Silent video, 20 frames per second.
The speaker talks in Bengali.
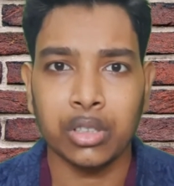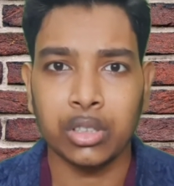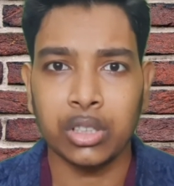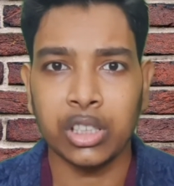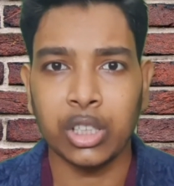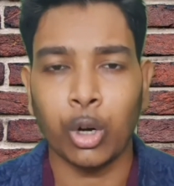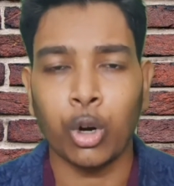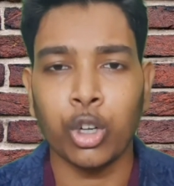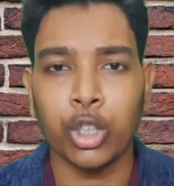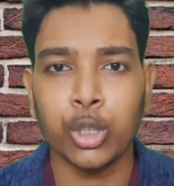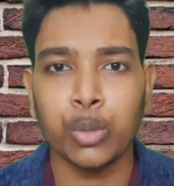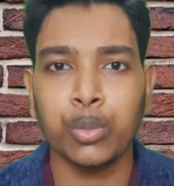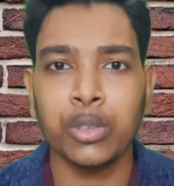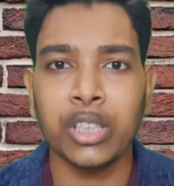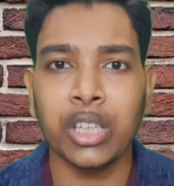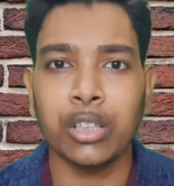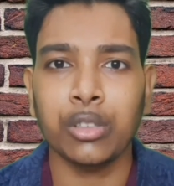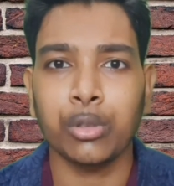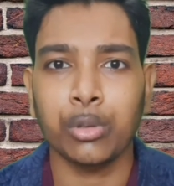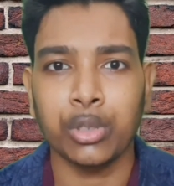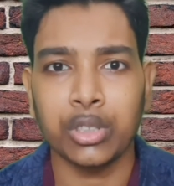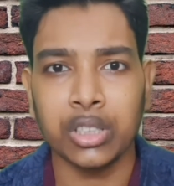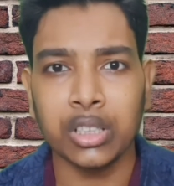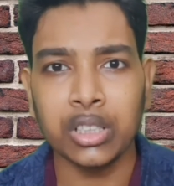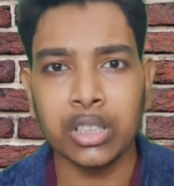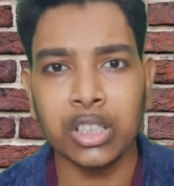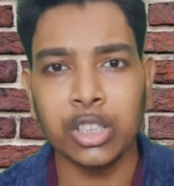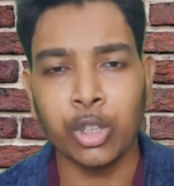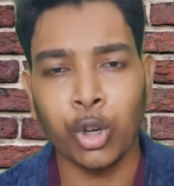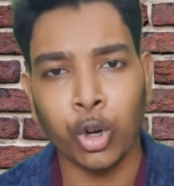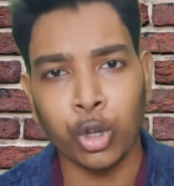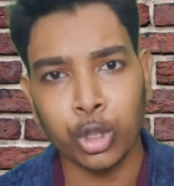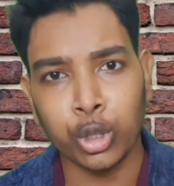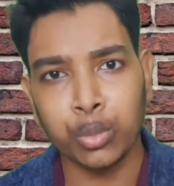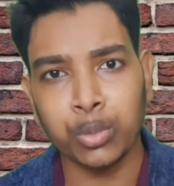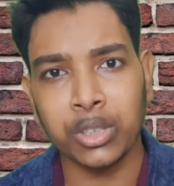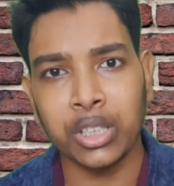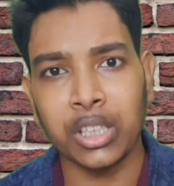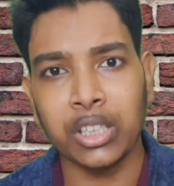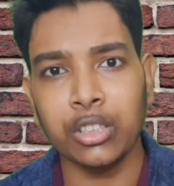যে হসপিটাল রয়েছে সেই
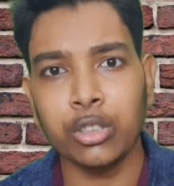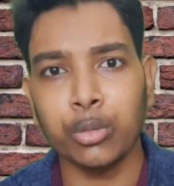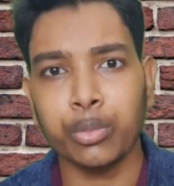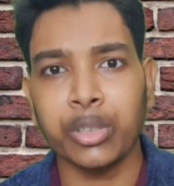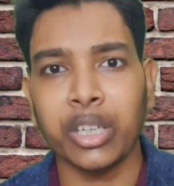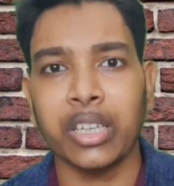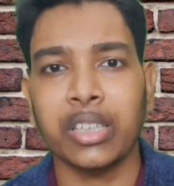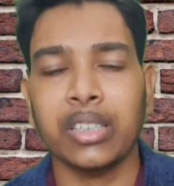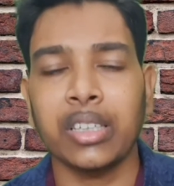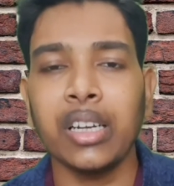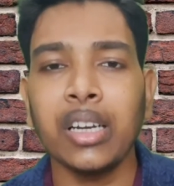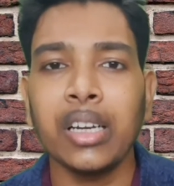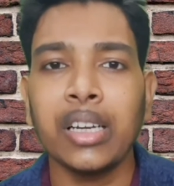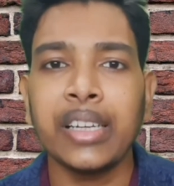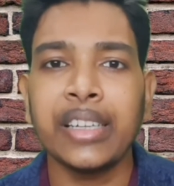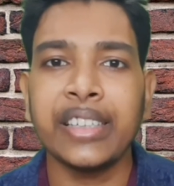হসপিটালে তোমরা একটা